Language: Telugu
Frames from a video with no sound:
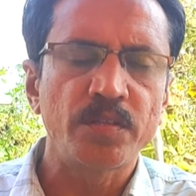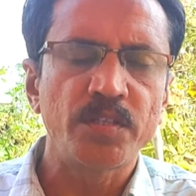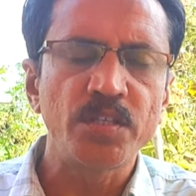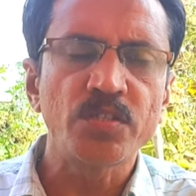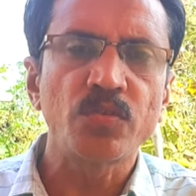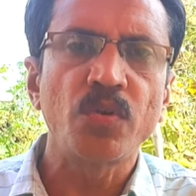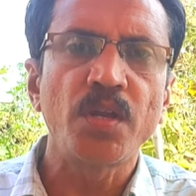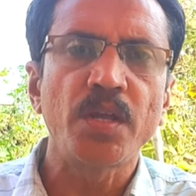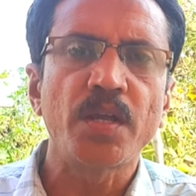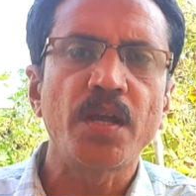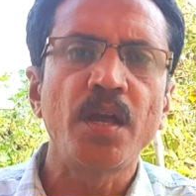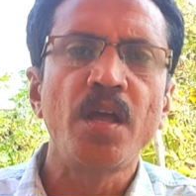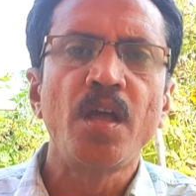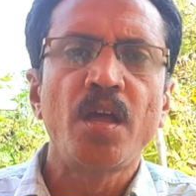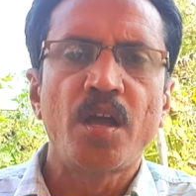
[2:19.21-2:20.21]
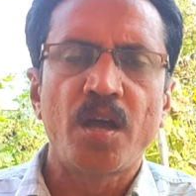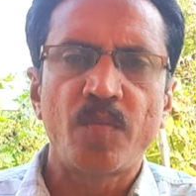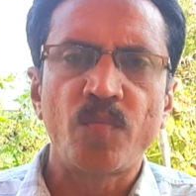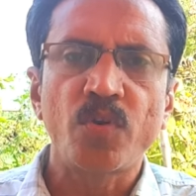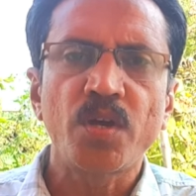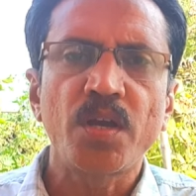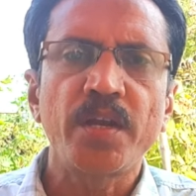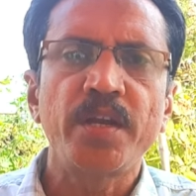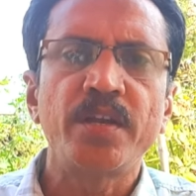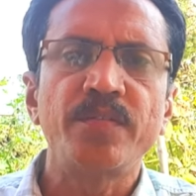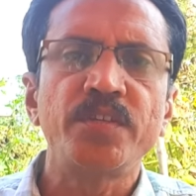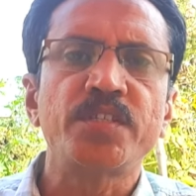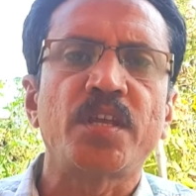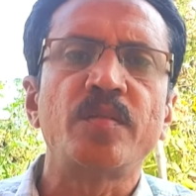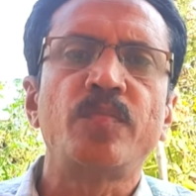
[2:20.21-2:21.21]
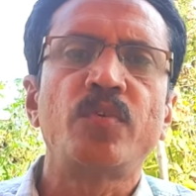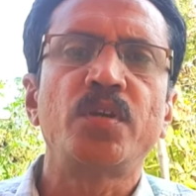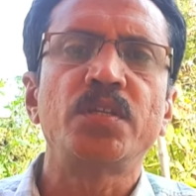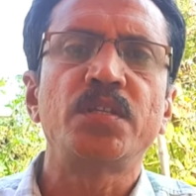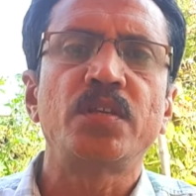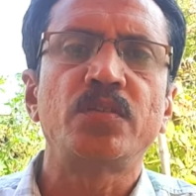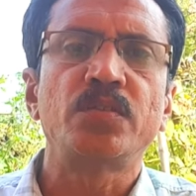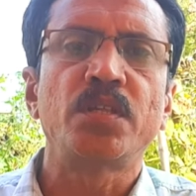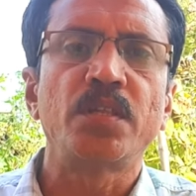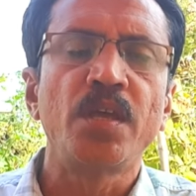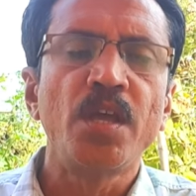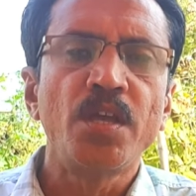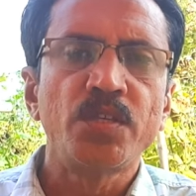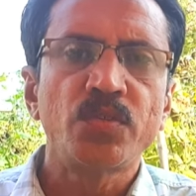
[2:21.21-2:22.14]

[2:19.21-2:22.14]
తీసుకోలేక ఆ మొక్కలు అనేటివి చనిపోవడం జరుగుతాయి